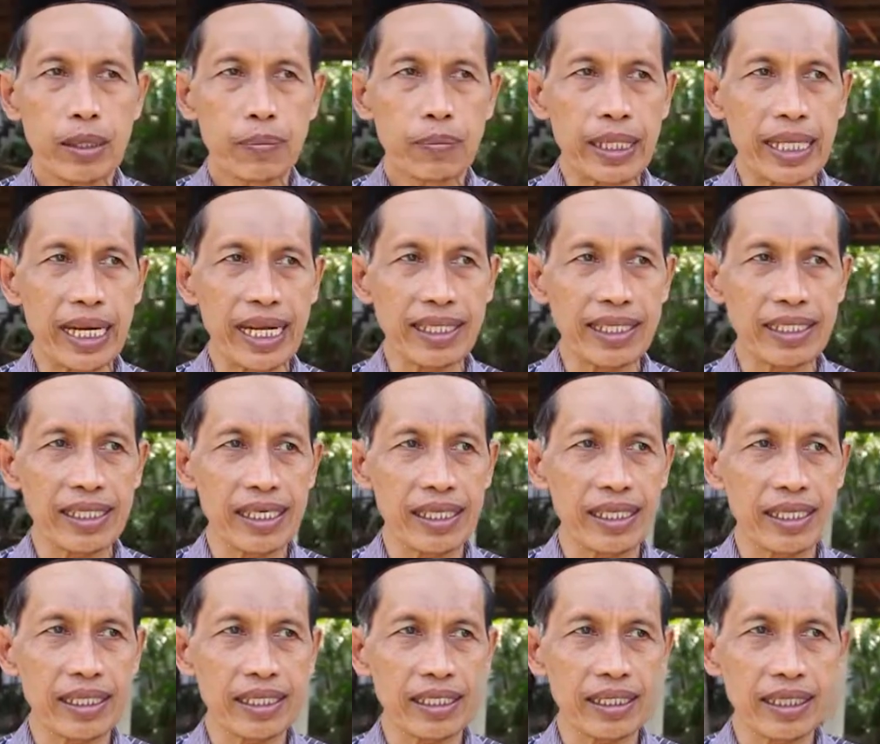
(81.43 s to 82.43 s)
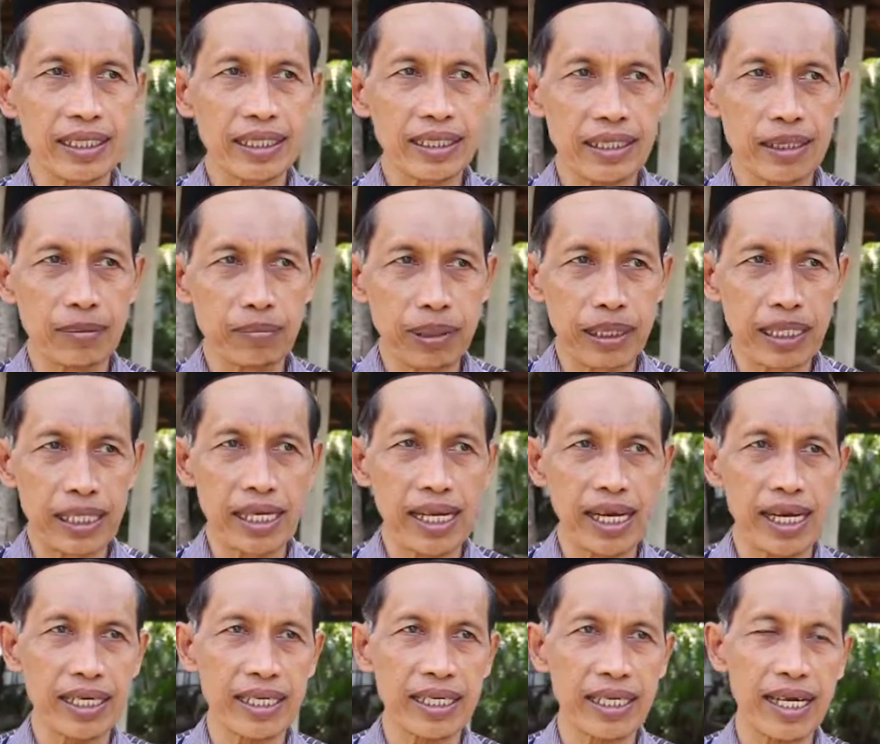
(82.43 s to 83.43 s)
beratnya
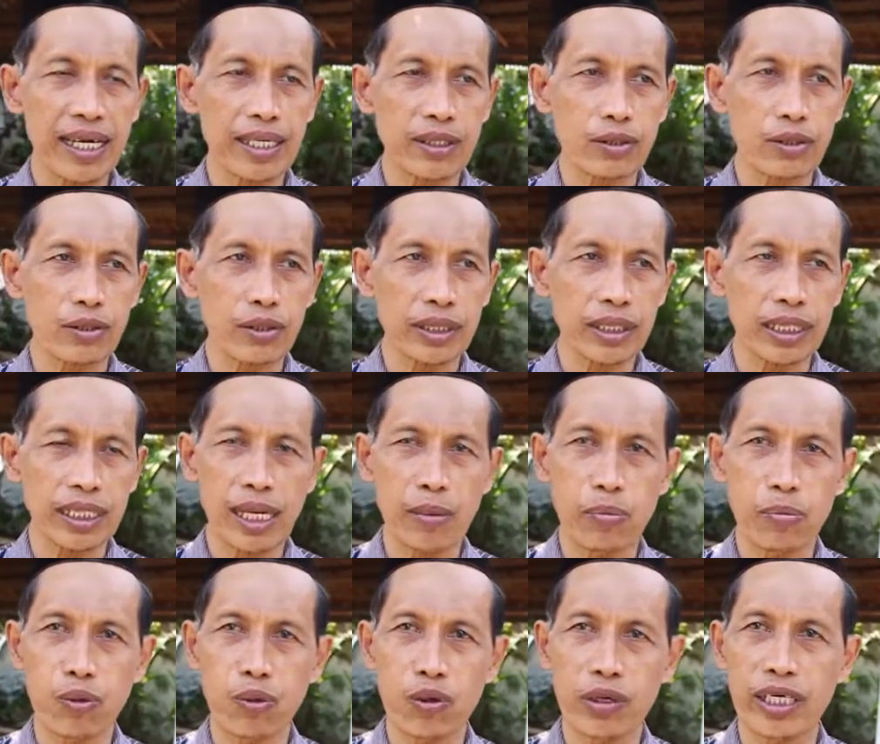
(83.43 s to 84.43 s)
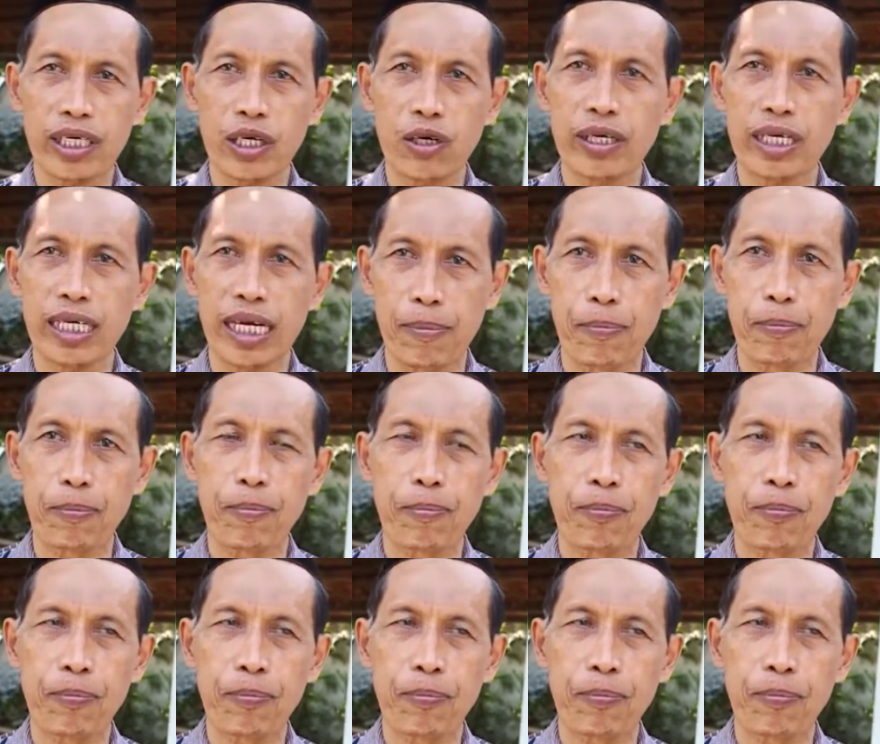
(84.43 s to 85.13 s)
960 kg